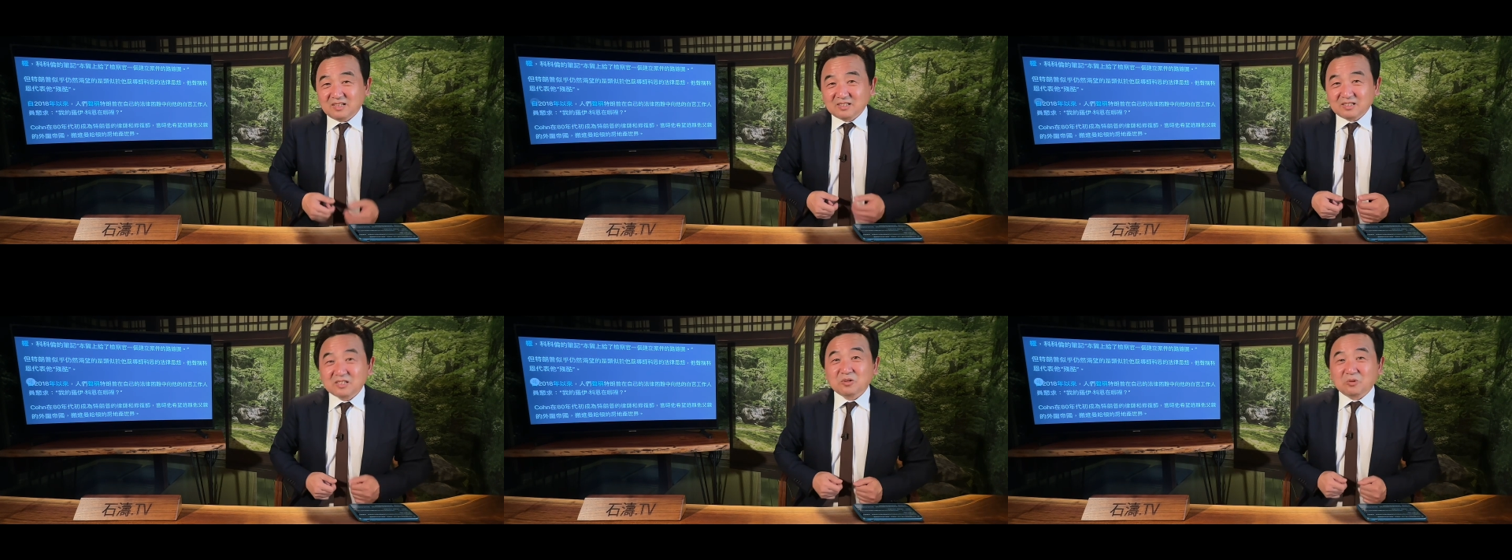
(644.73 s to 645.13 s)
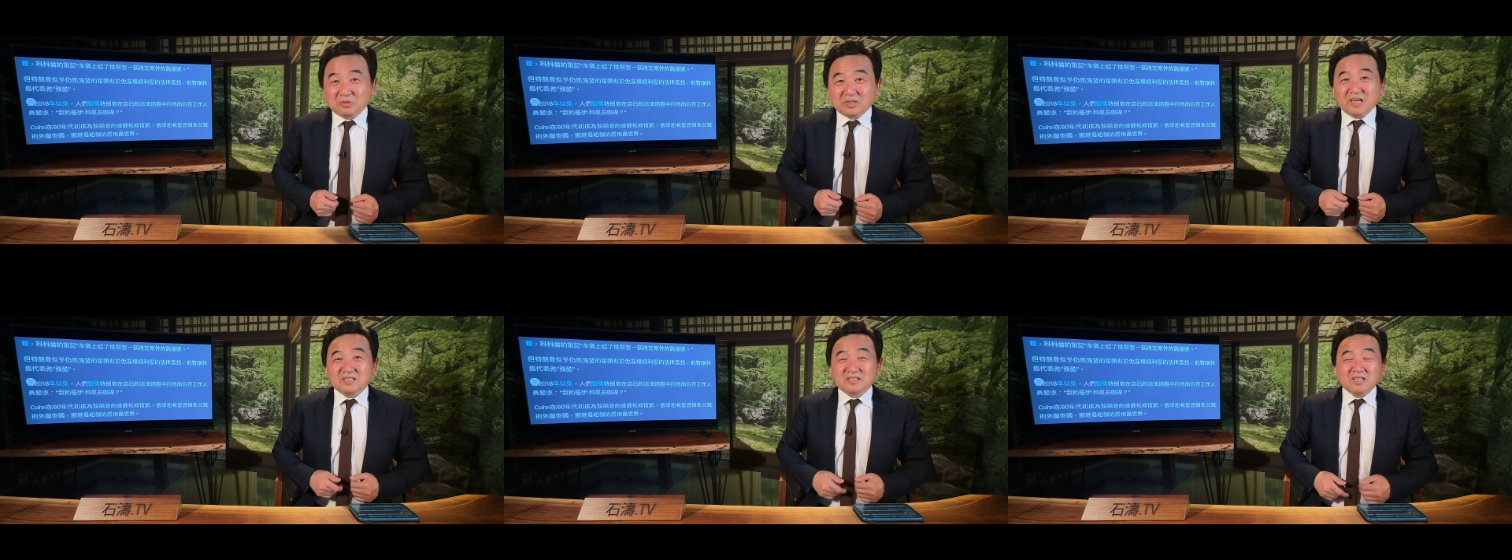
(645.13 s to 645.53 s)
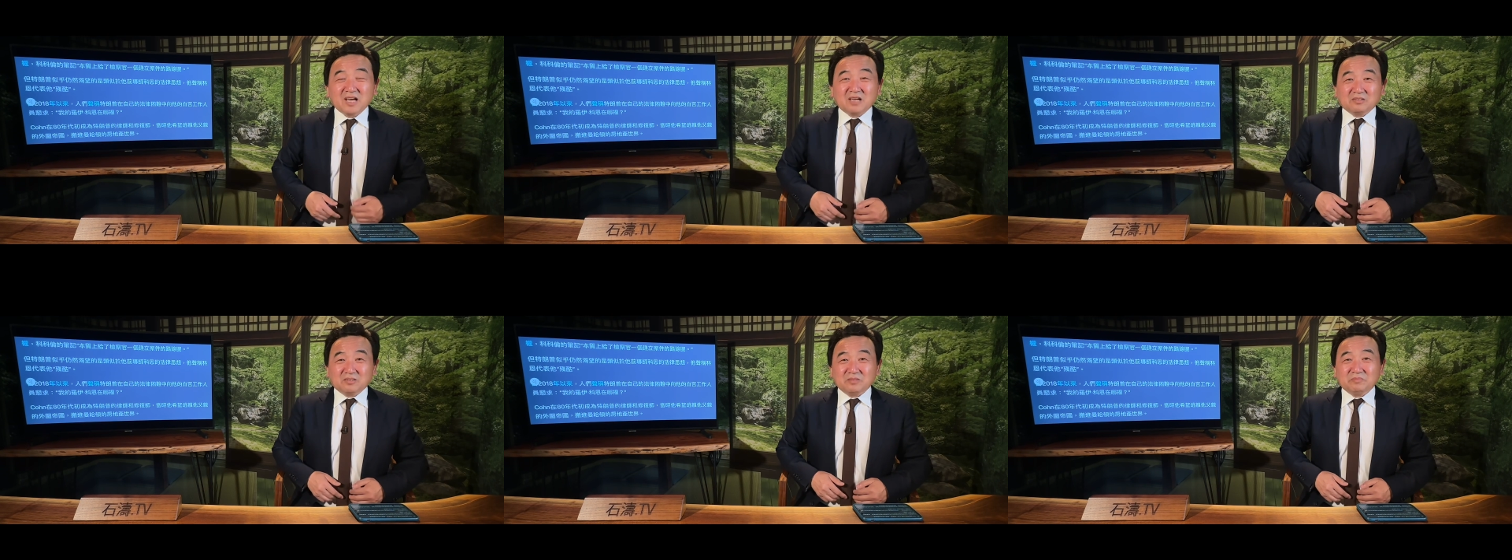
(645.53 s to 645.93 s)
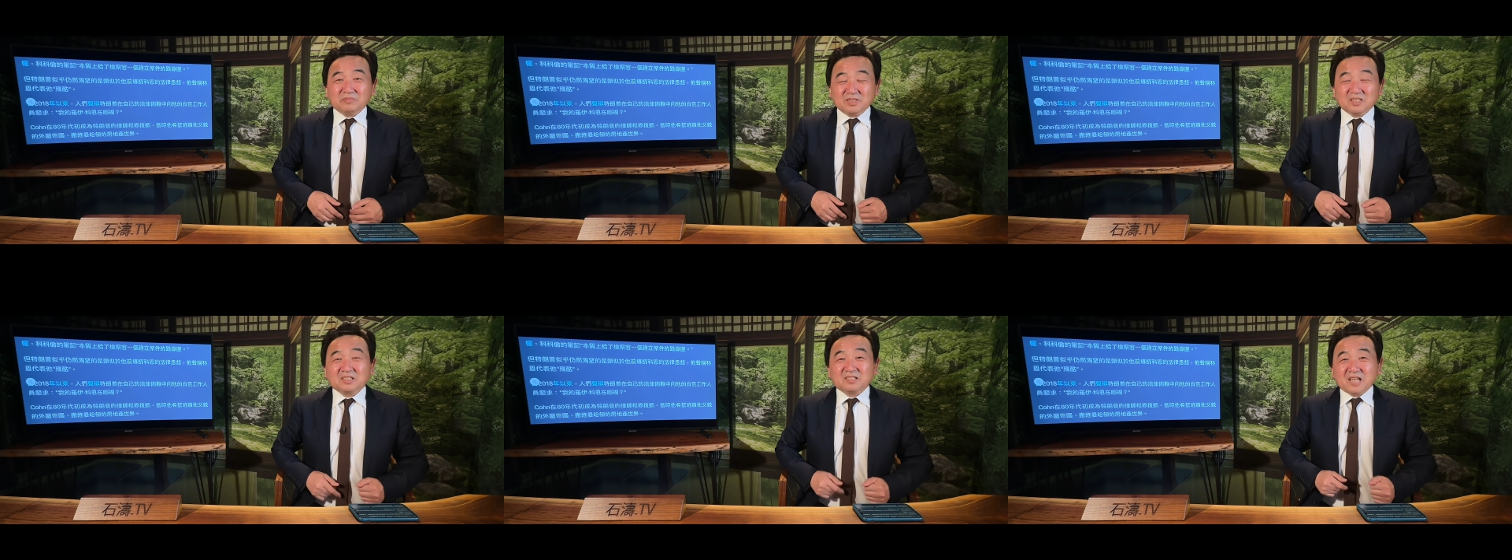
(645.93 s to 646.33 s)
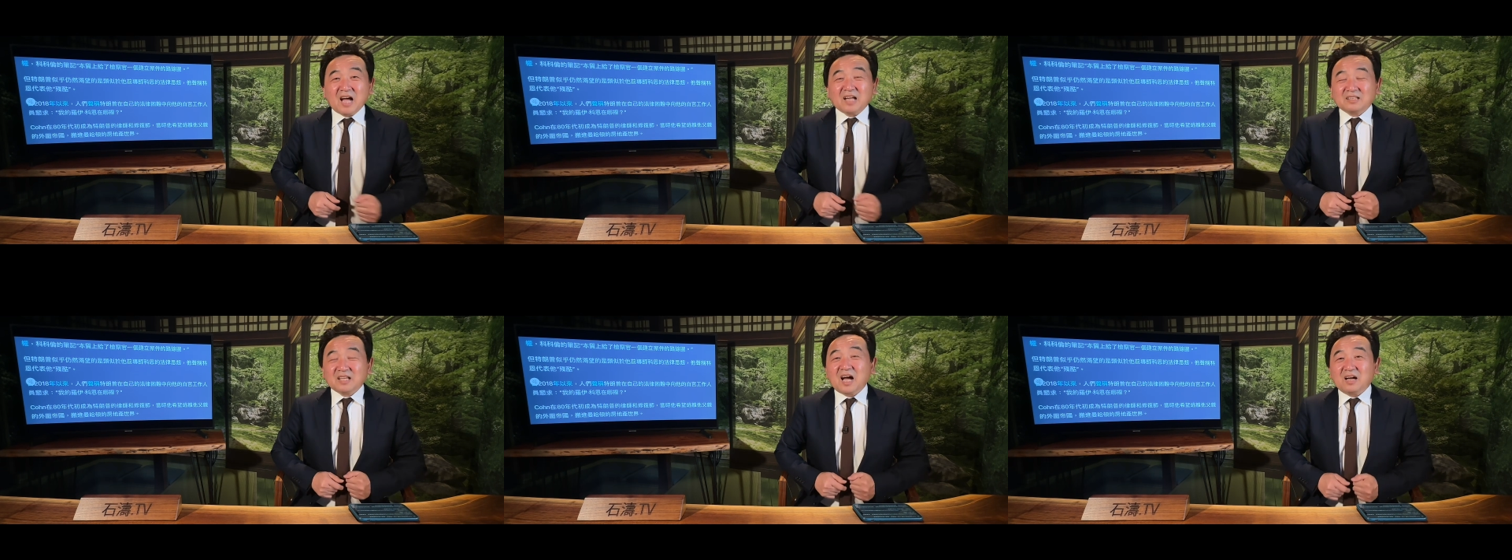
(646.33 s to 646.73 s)
自有天相什么这个
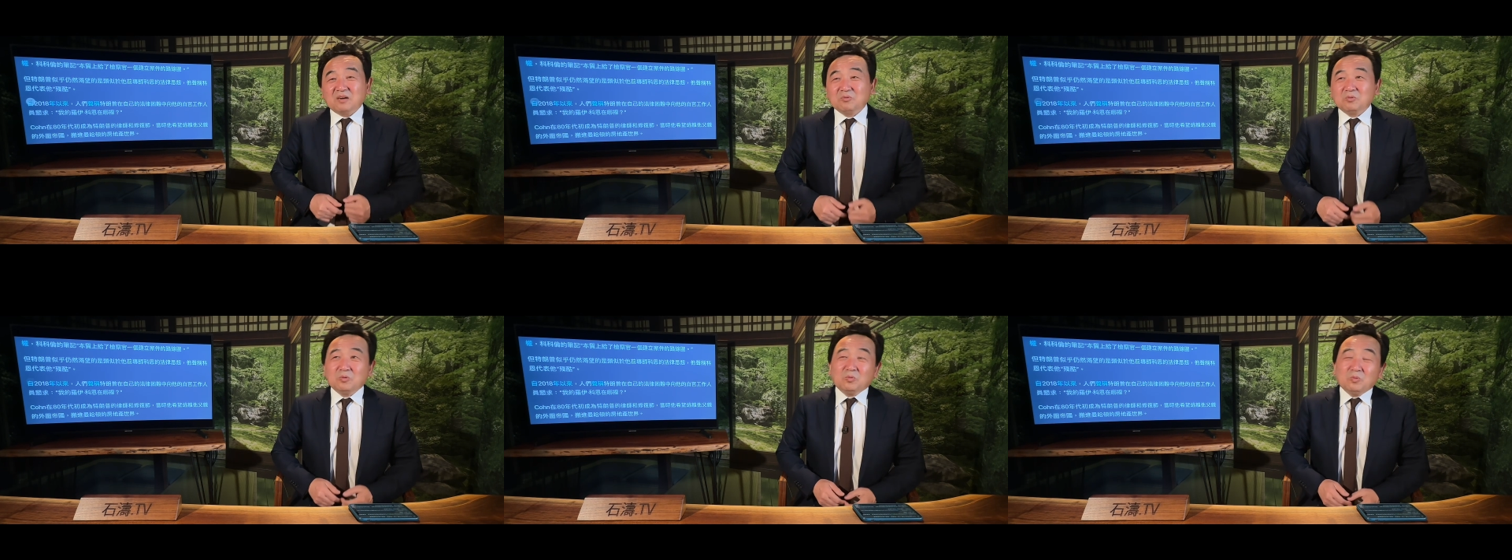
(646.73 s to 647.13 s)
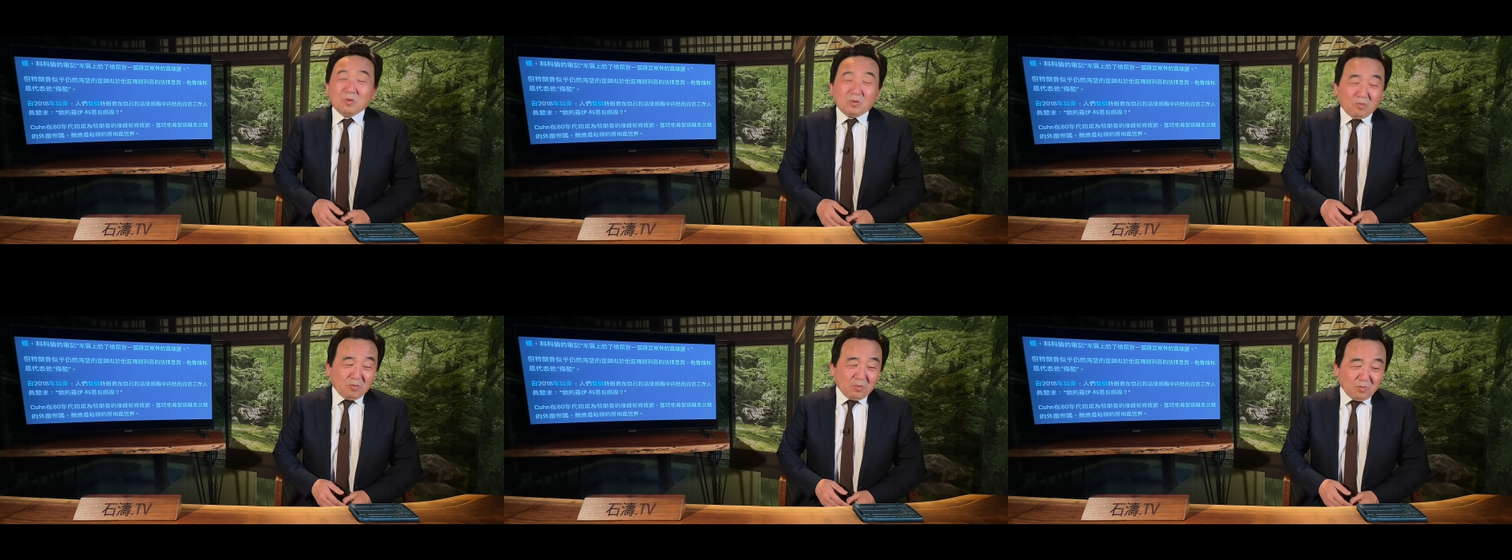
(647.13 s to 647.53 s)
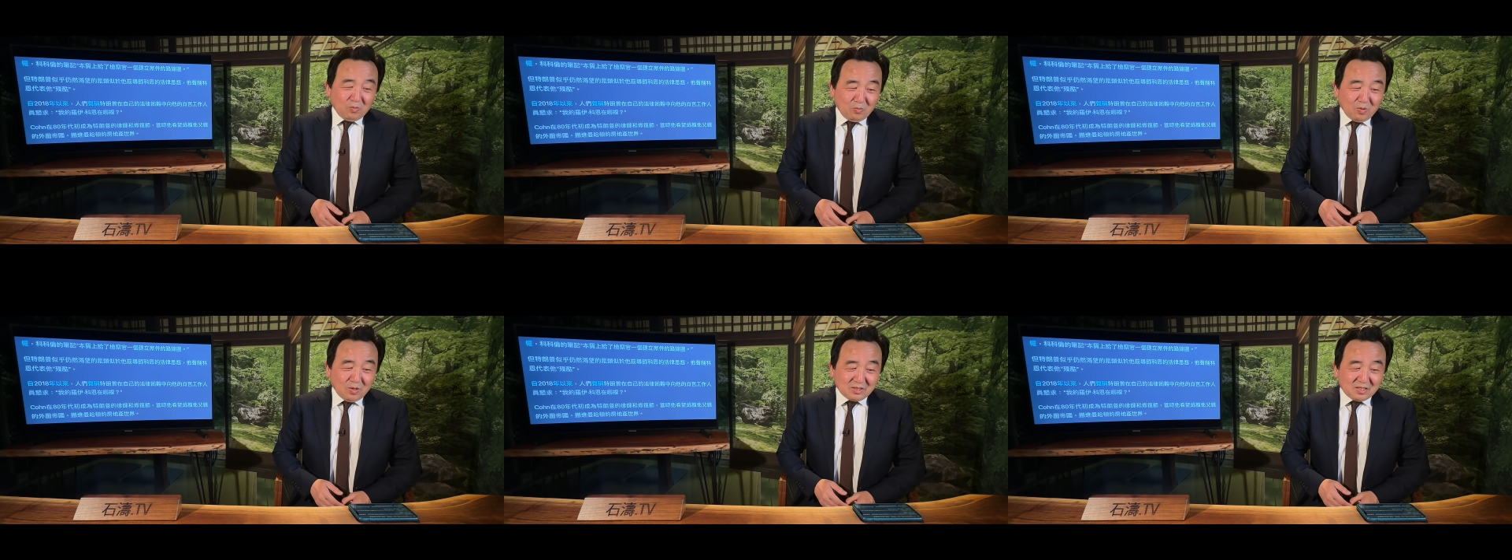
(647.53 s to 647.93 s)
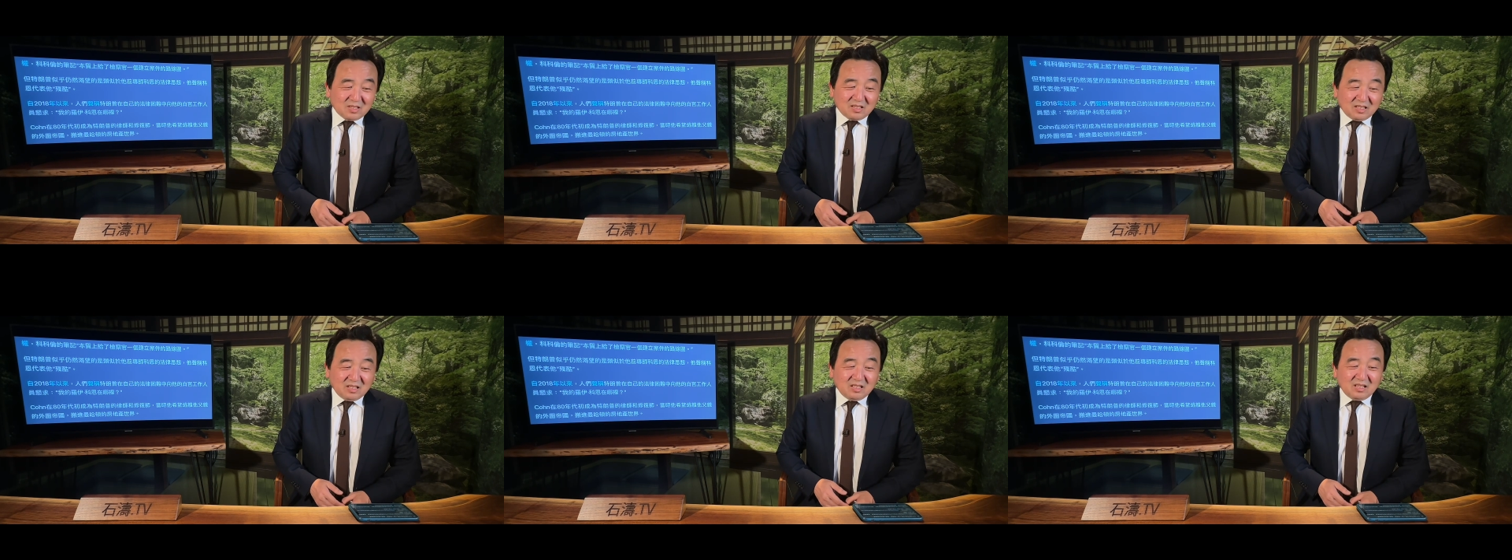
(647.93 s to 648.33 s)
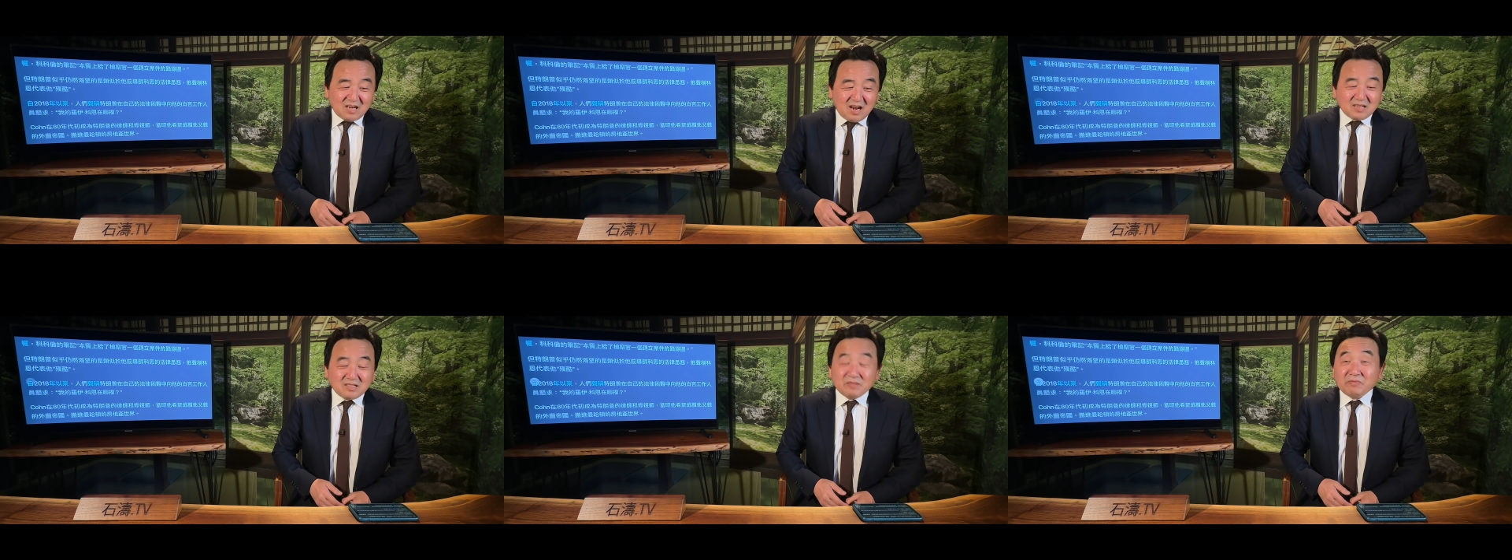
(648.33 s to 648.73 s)
那那，我我我我自己依
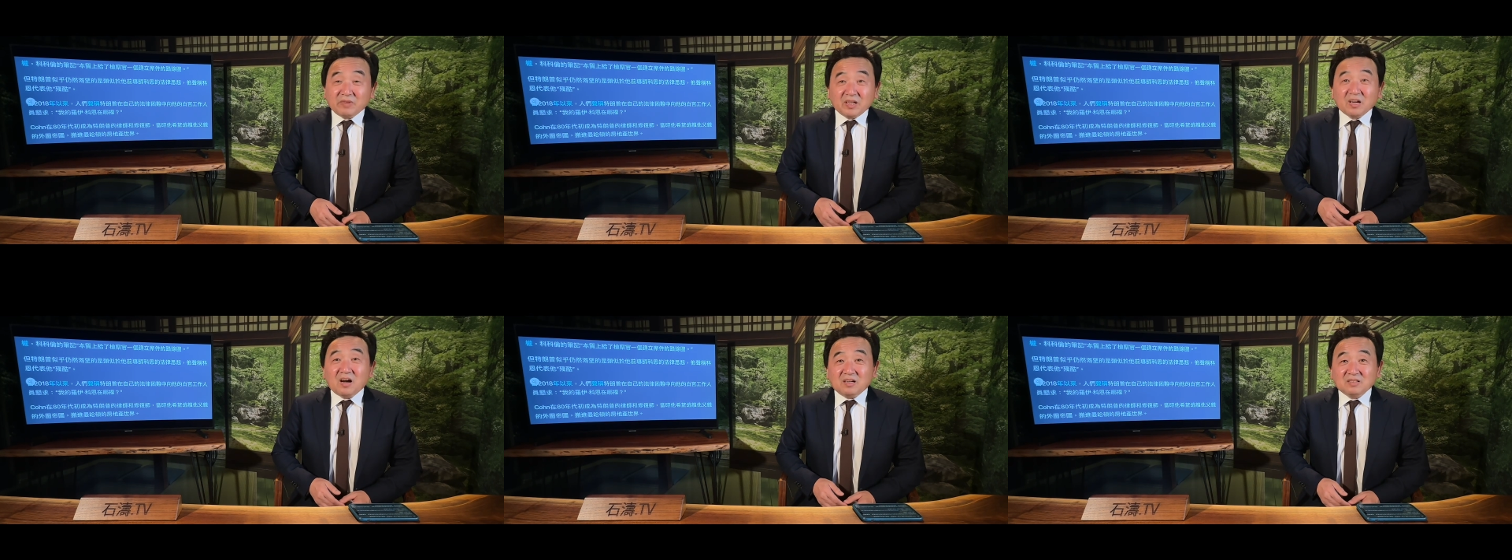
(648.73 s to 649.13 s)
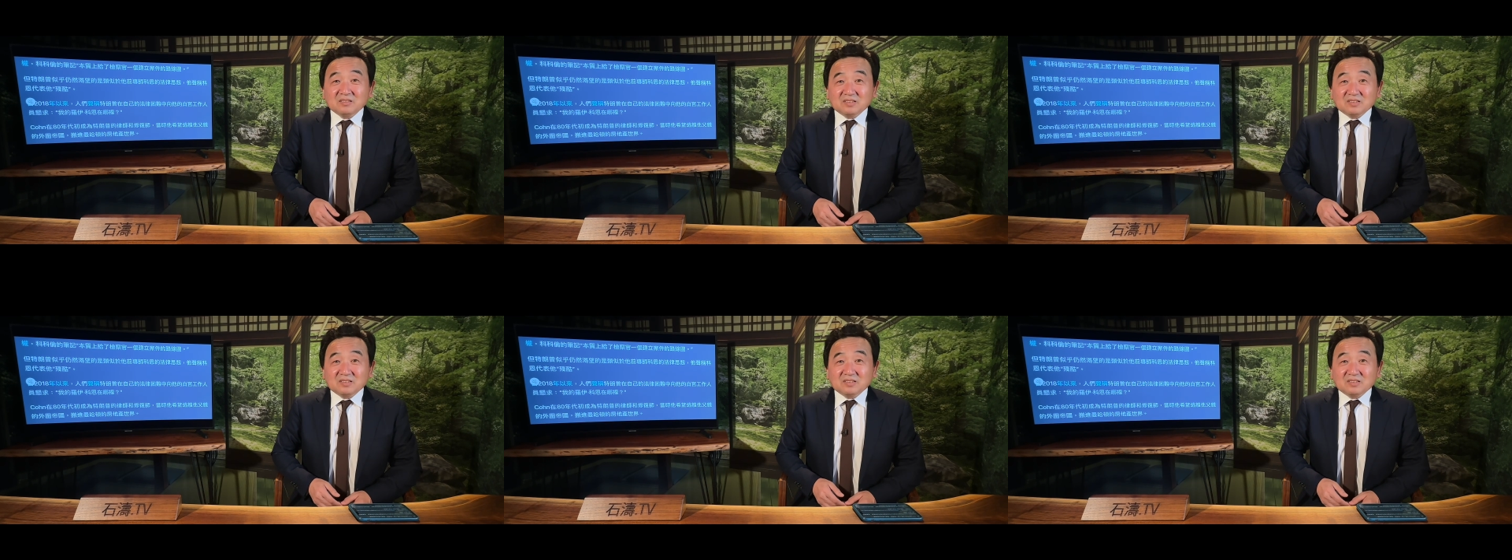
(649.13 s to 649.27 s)
然认为啊，